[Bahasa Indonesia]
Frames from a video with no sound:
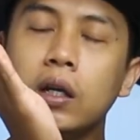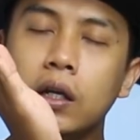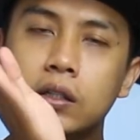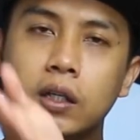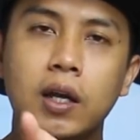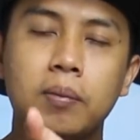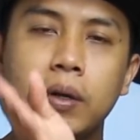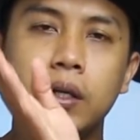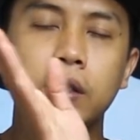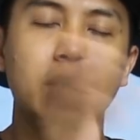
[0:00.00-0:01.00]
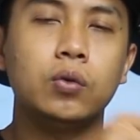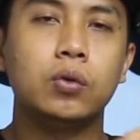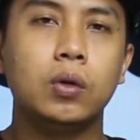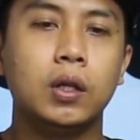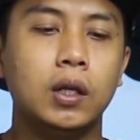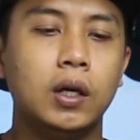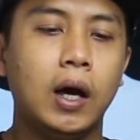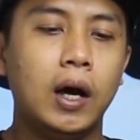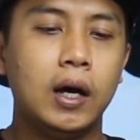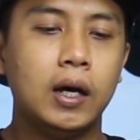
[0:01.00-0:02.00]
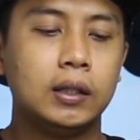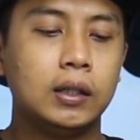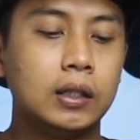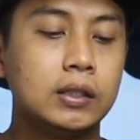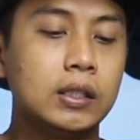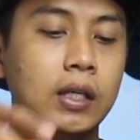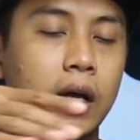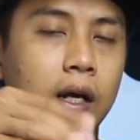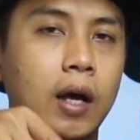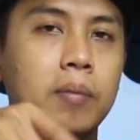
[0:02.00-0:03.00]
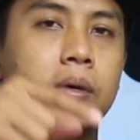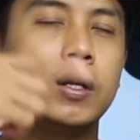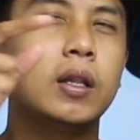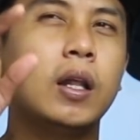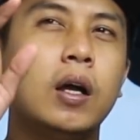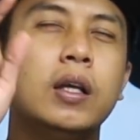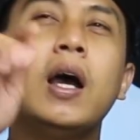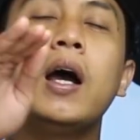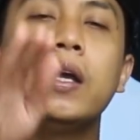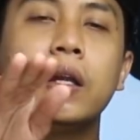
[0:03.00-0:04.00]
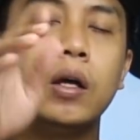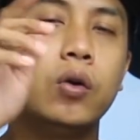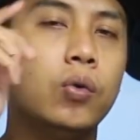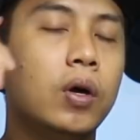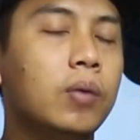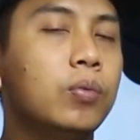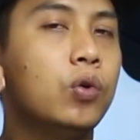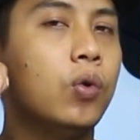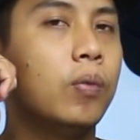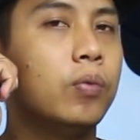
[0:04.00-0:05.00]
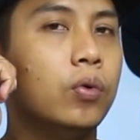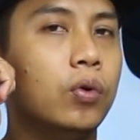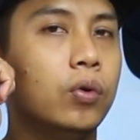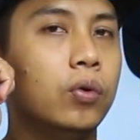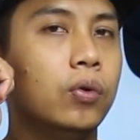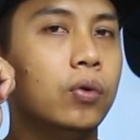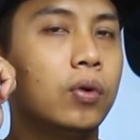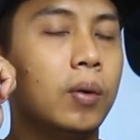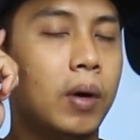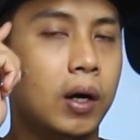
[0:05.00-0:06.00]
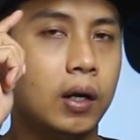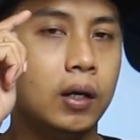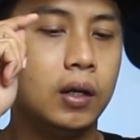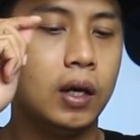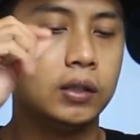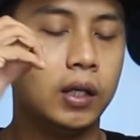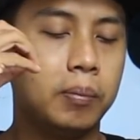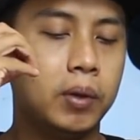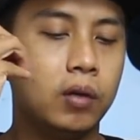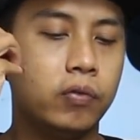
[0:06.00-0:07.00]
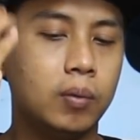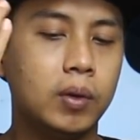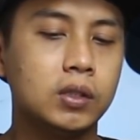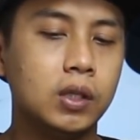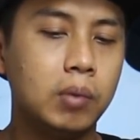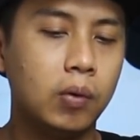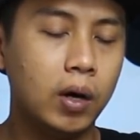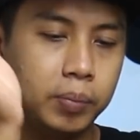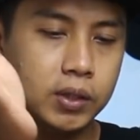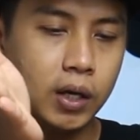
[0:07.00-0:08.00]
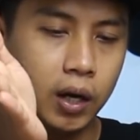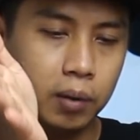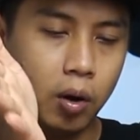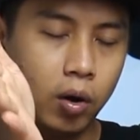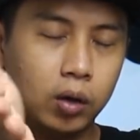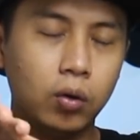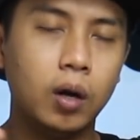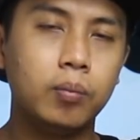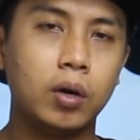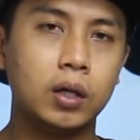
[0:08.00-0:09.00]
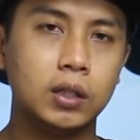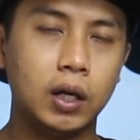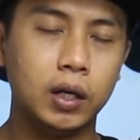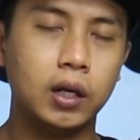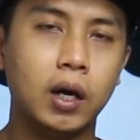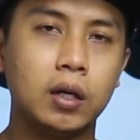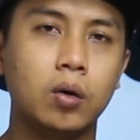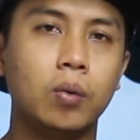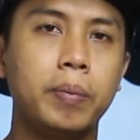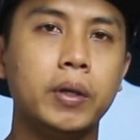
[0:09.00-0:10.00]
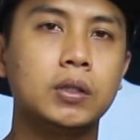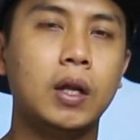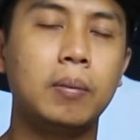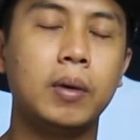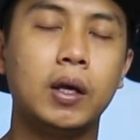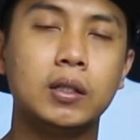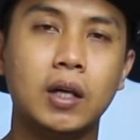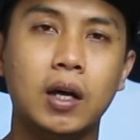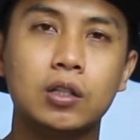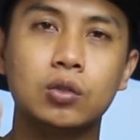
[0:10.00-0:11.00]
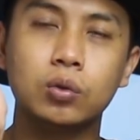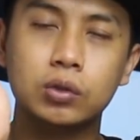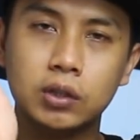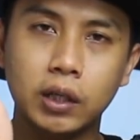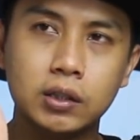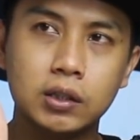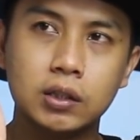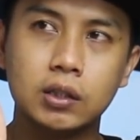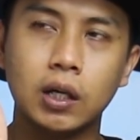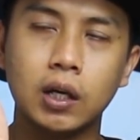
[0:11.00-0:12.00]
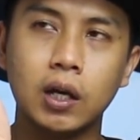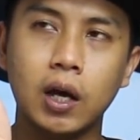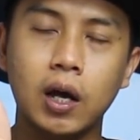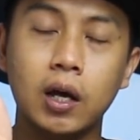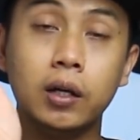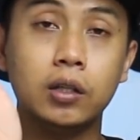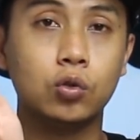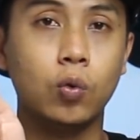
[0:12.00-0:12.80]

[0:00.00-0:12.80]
rilisan yang paling saya tunggu ketika tersiar kabar di akhir tahun 2020 kemarin. Ya, saya dapat informasi bahwa Bis akan melakukan kolaborasi lagi dengan grup band setelah mereka sangat sukses dengan Dead